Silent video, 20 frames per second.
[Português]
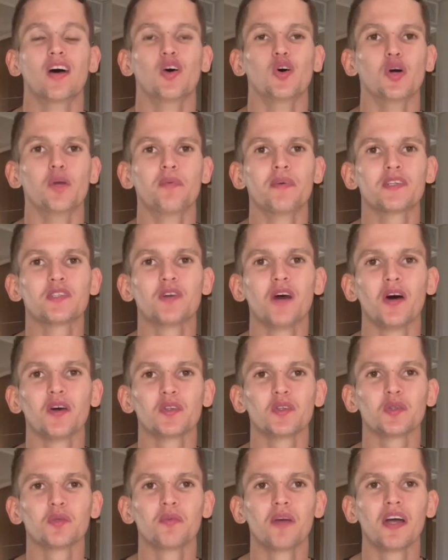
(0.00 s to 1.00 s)
Oi pessoal,
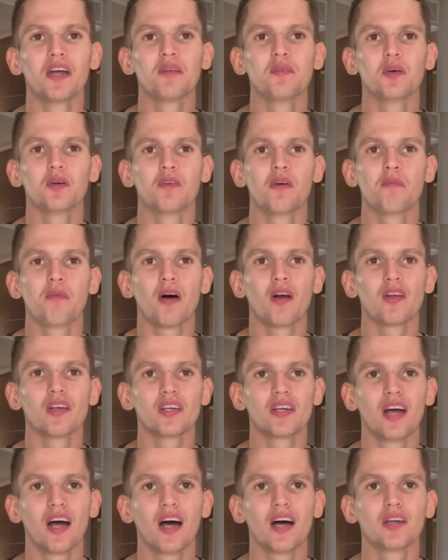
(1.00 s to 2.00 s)
tudo bem? Meu nome é Paulo
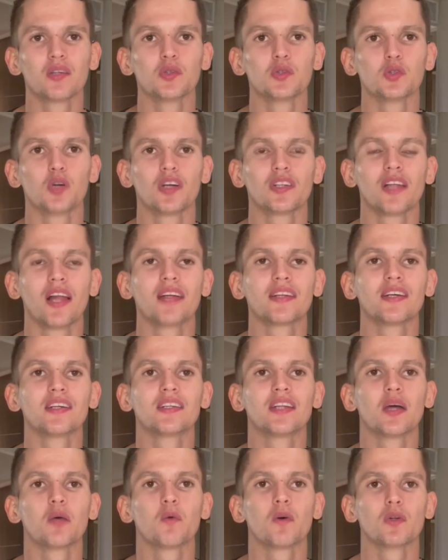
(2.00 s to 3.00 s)
Ricardo, sou atleta de
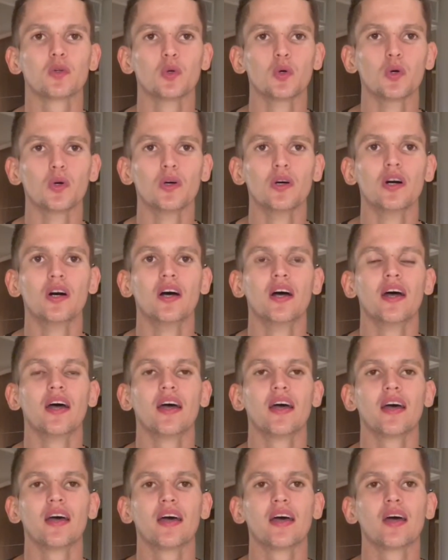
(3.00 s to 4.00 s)
Taekwondo.
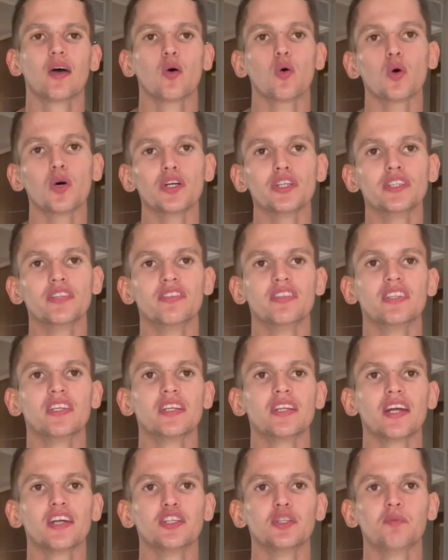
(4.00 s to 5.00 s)
É, hoje,
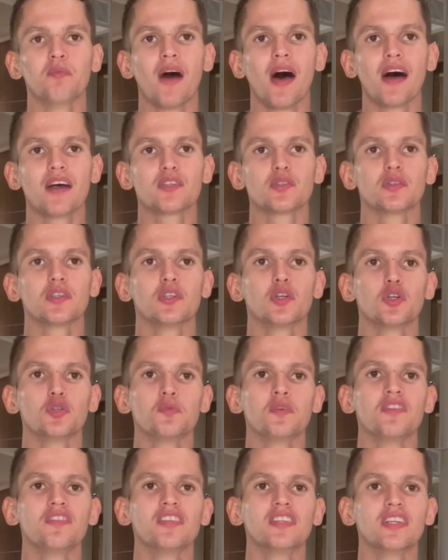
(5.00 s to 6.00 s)
23 de março de
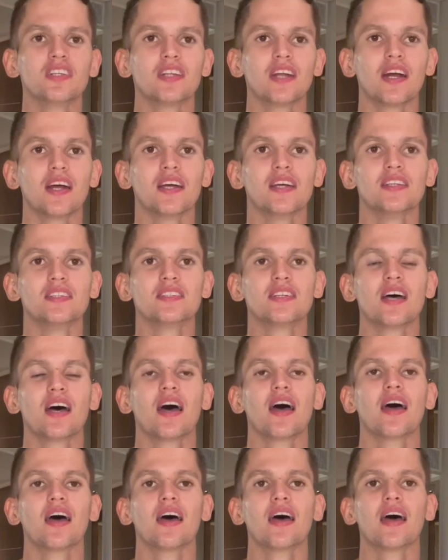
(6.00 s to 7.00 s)
2023,
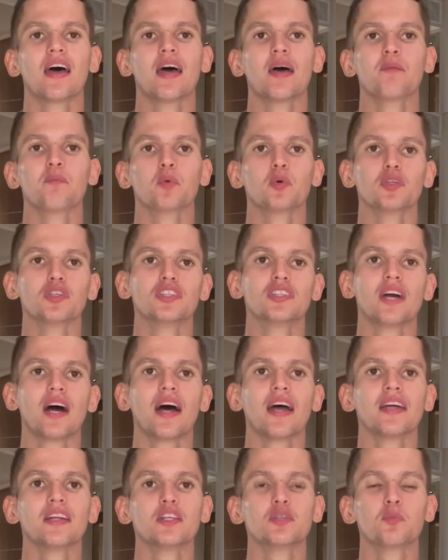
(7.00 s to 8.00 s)
é, pude estar
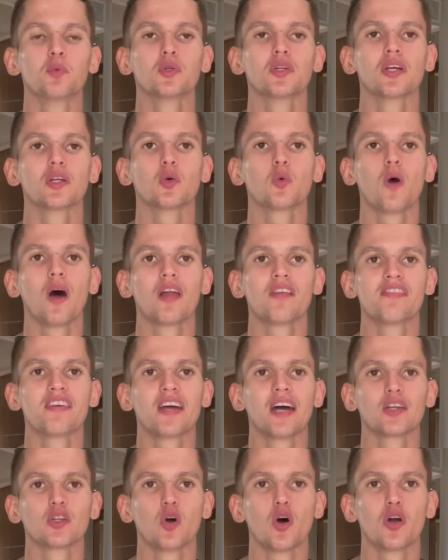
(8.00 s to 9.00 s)
aí disputando
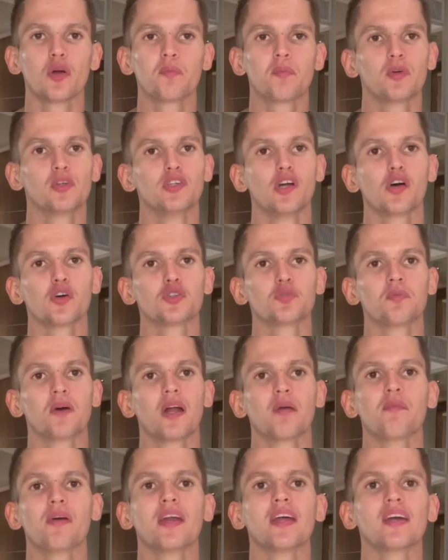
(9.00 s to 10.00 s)
qualificatório para os Jogos
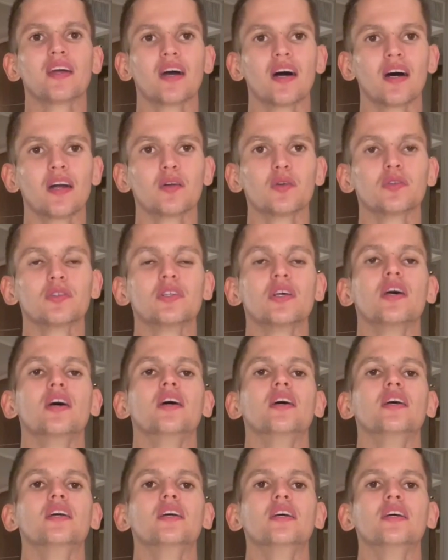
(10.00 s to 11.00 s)
Pan-Americanos
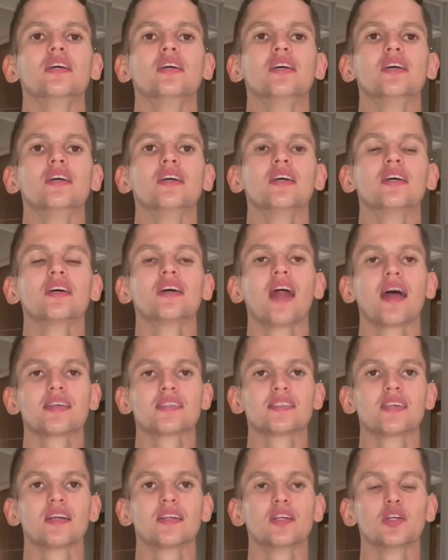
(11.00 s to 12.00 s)
e
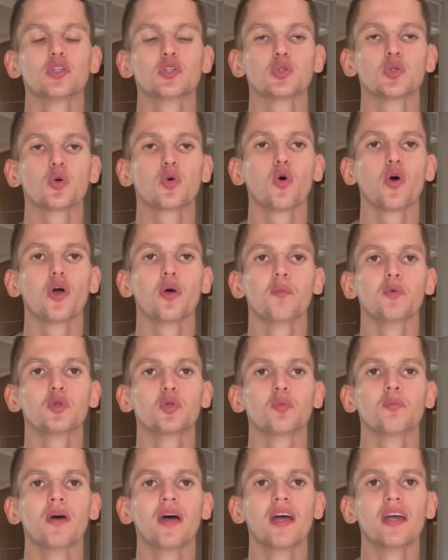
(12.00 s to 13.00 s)
graças a Deus tudo correu
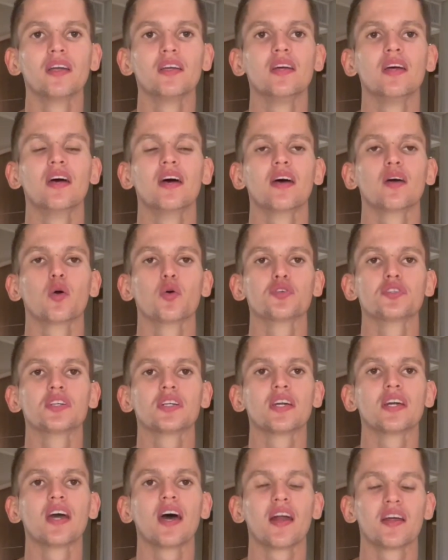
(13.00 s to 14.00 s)
muito bem.
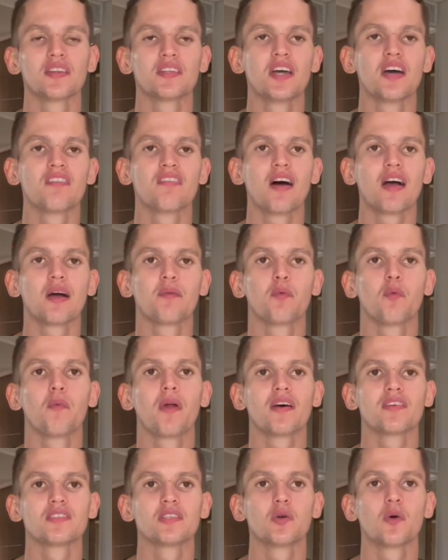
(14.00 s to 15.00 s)
Consegui garantir a vaga para o
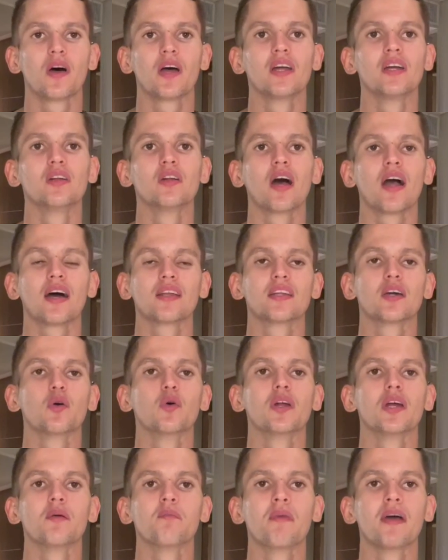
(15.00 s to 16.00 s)
Brasil aí na
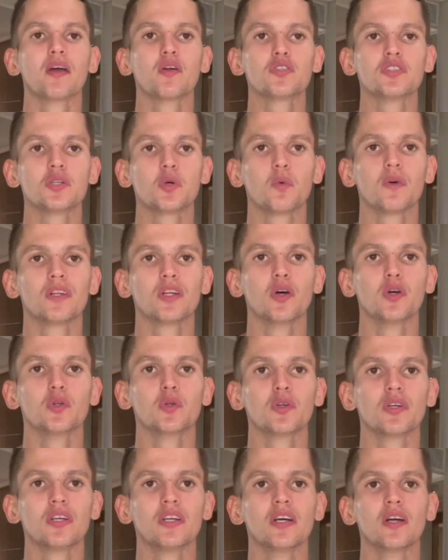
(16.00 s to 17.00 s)
categoria menos 58
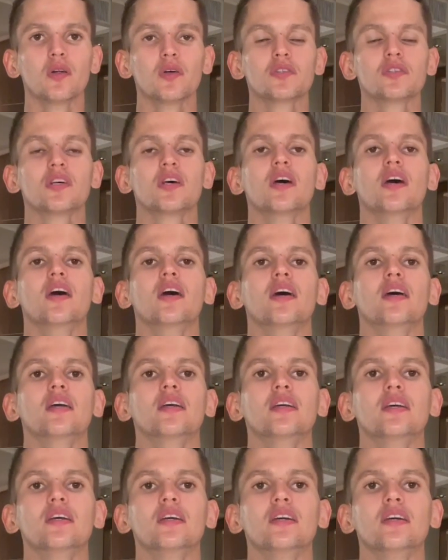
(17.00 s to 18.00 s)
quilos
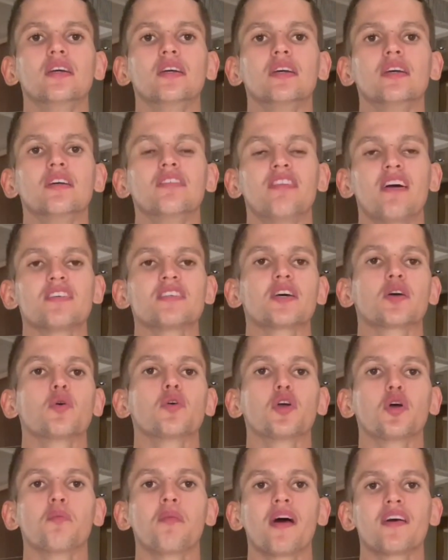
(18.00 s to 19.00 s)
e fazer com
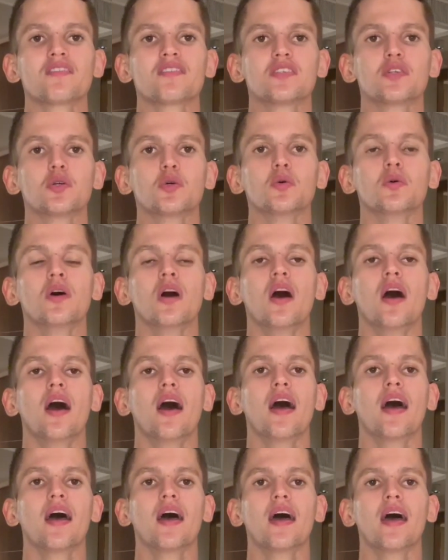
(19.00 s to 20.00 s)
que o Brasil
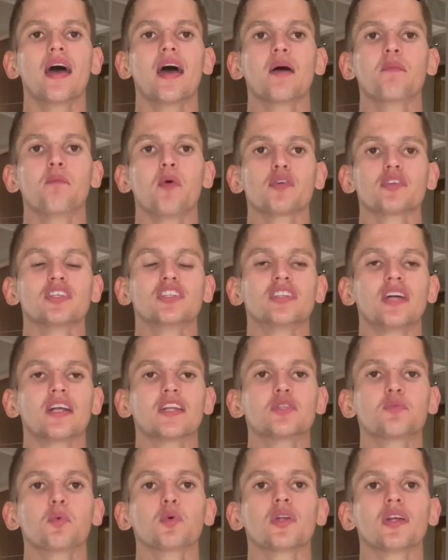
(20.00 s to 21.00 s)
é, possa estar
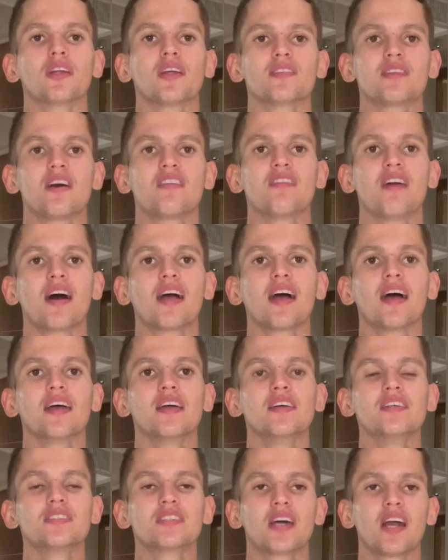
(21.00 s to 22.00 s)
disputando essa vaga
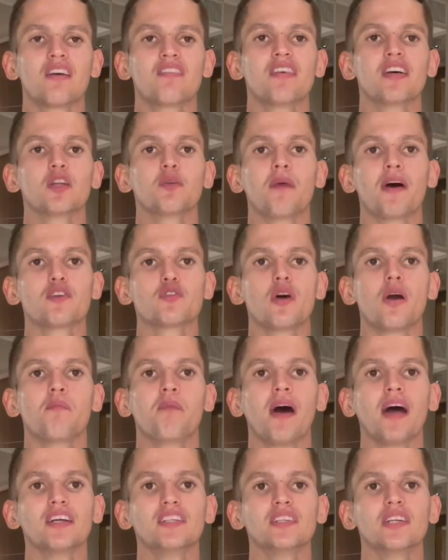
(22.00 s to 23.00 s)
aí, escrevendo mais uma
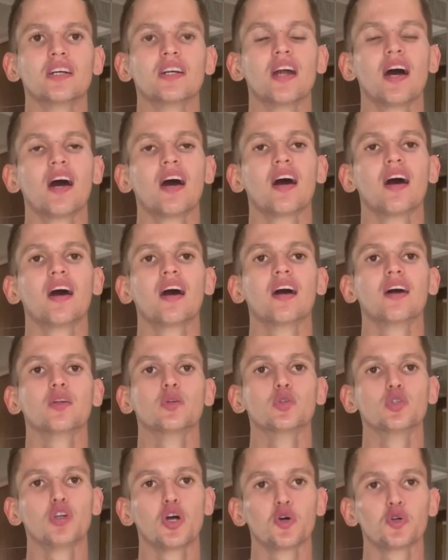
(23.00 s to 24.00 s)
página na,
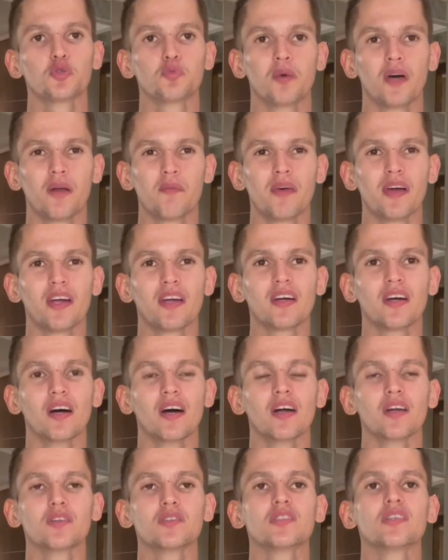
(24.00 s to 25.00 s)
nos Jogos
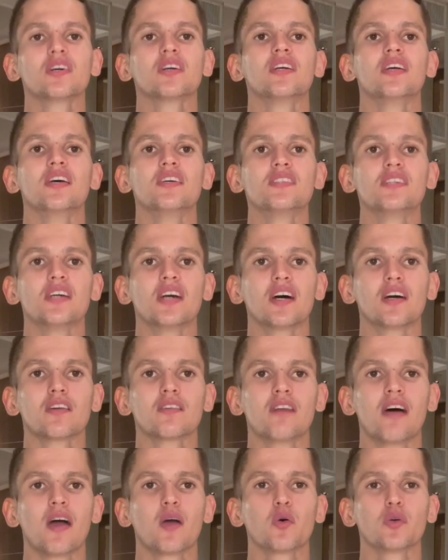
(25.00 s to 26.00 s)
Pan-Americanos, que esse ano
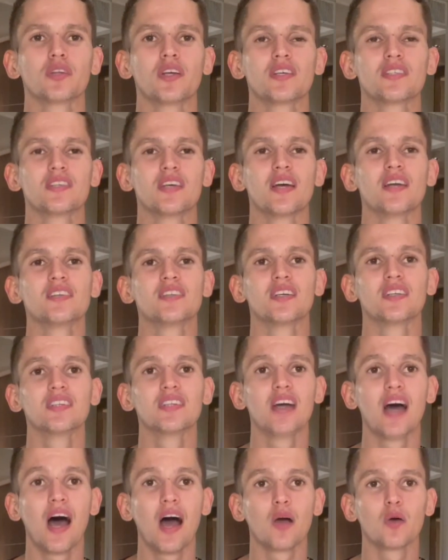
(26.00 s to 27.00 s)
vai acontecer em
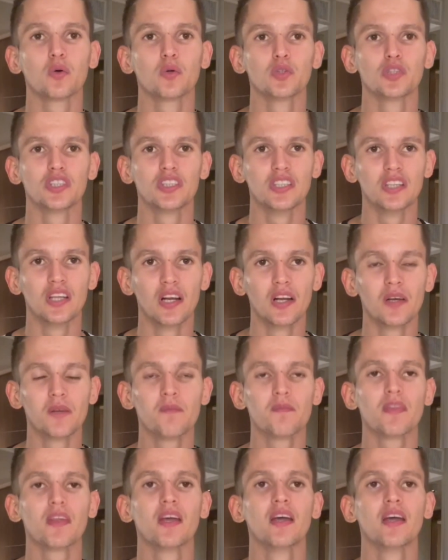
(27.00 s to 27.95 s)
Santiago, no Chile.